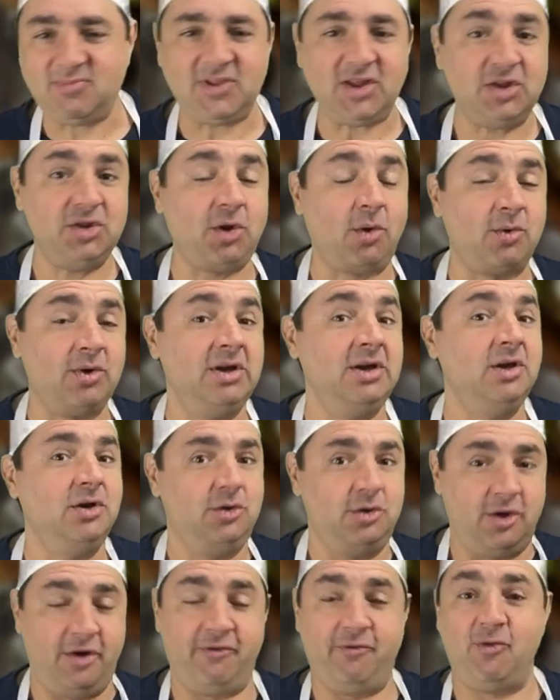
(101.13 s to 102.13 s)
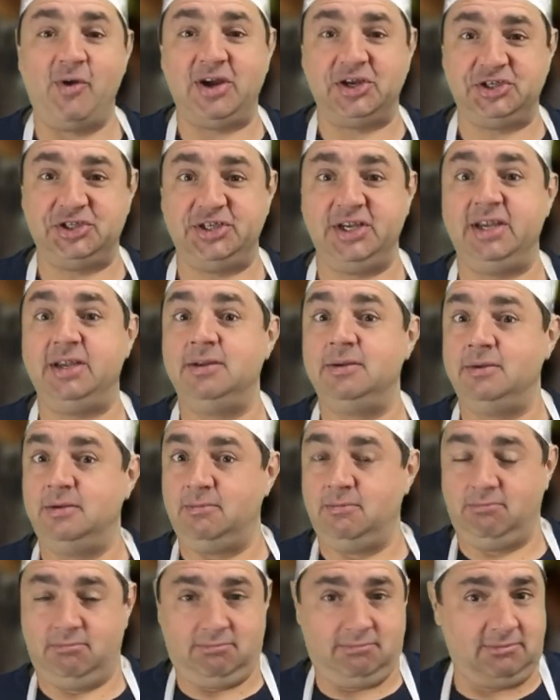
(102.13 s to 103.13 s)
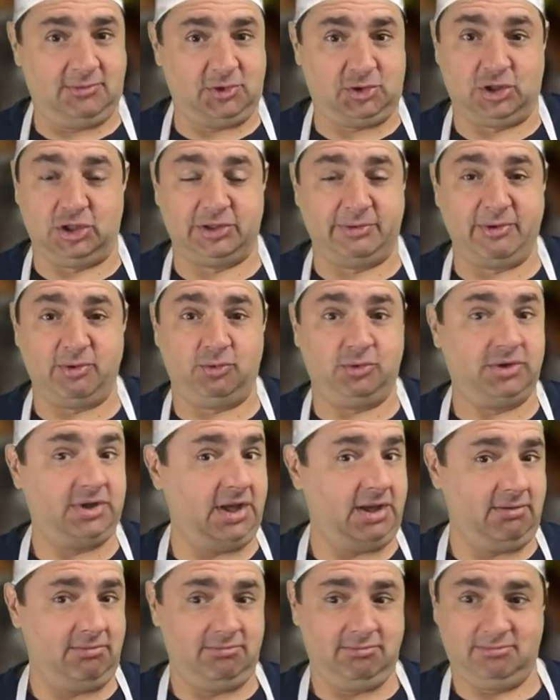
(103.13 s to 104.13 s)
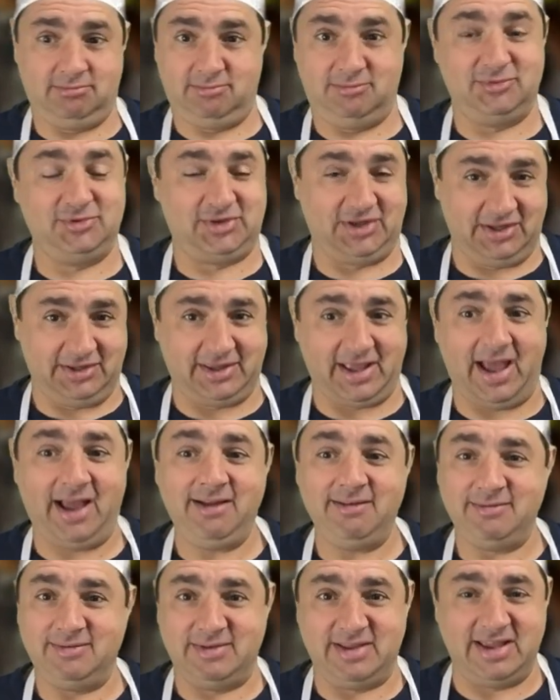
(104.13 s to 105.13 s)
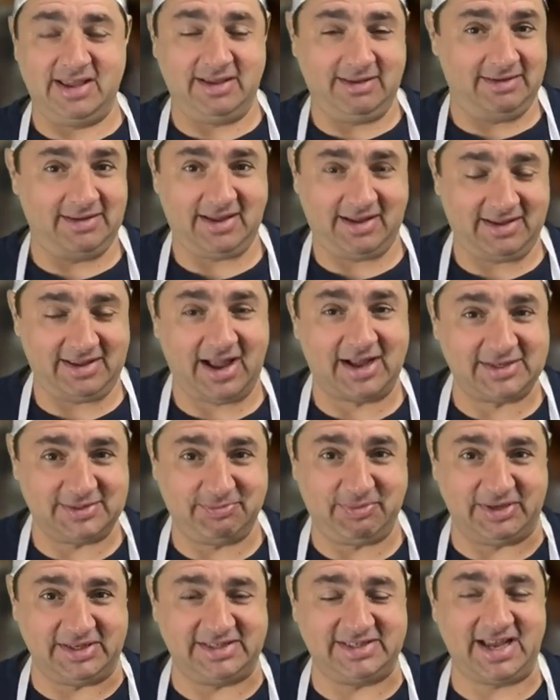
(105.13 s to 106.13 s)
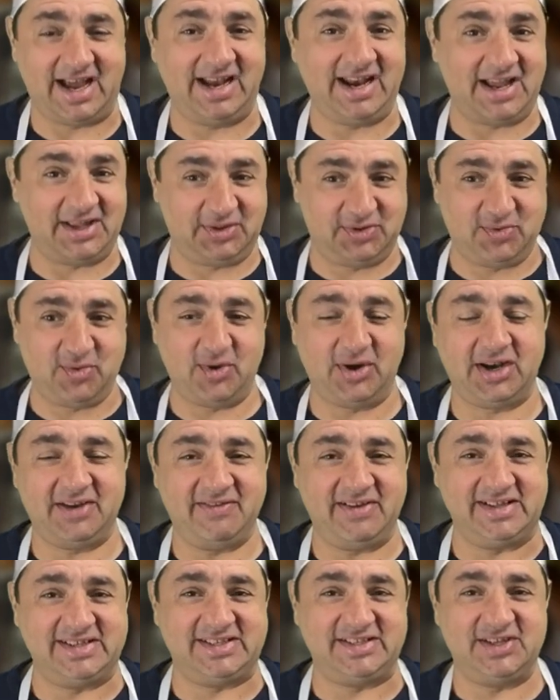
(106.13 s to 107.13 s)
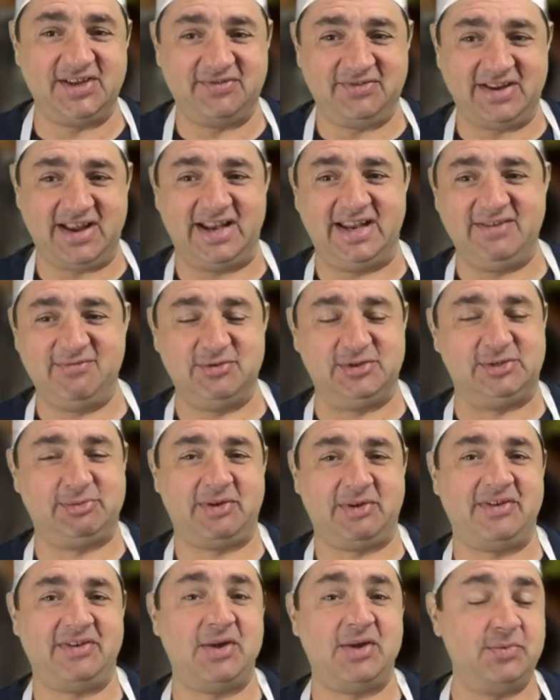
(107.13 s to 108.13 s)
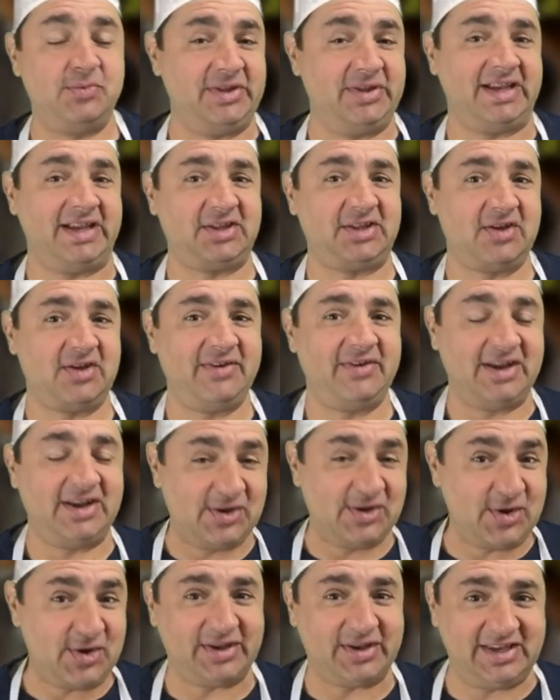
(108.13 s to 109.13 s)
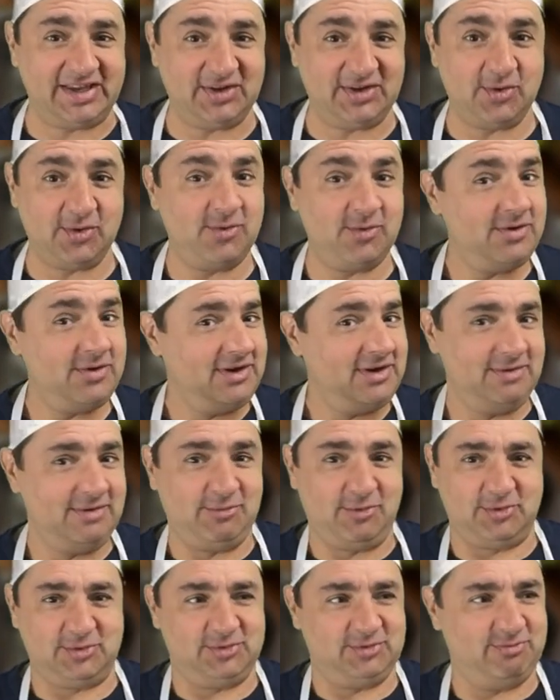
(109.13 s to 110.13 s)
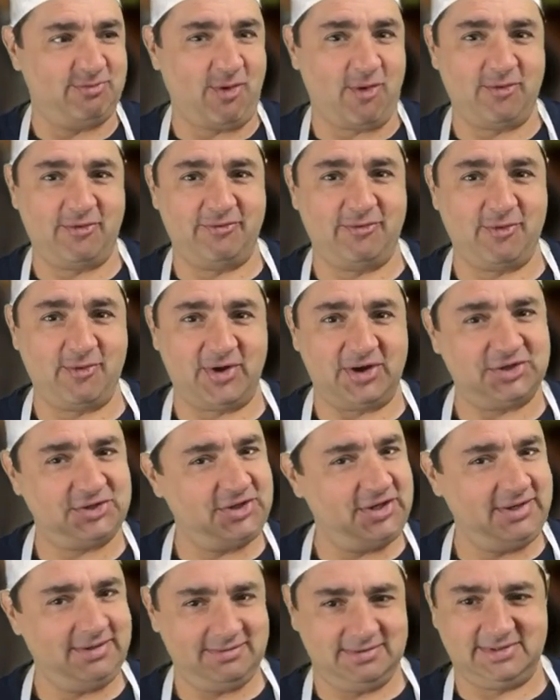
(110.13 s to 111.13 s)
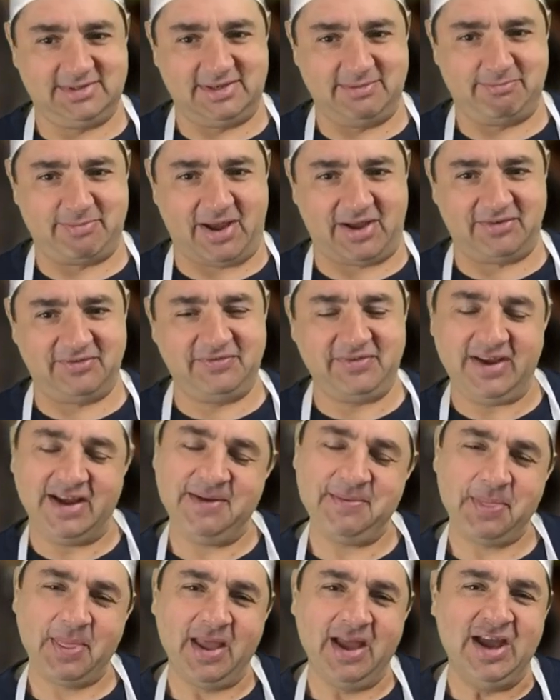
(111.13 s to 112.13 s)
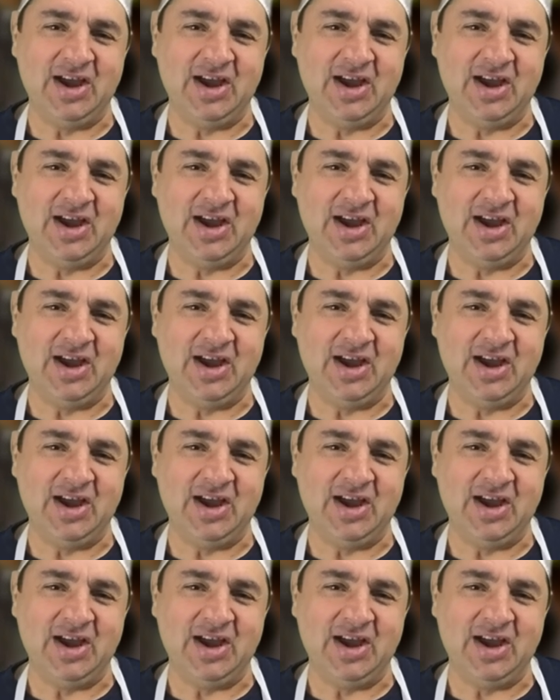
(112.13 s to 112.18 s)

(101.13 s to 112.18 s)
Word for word: Donc, le veau haché, si tu jamais goûté, c'est le temps. et euh, en spécial à Tour de l'allée, ou si tu préfères 8,80 le kilo pour du bon veau haché. C'est parfait.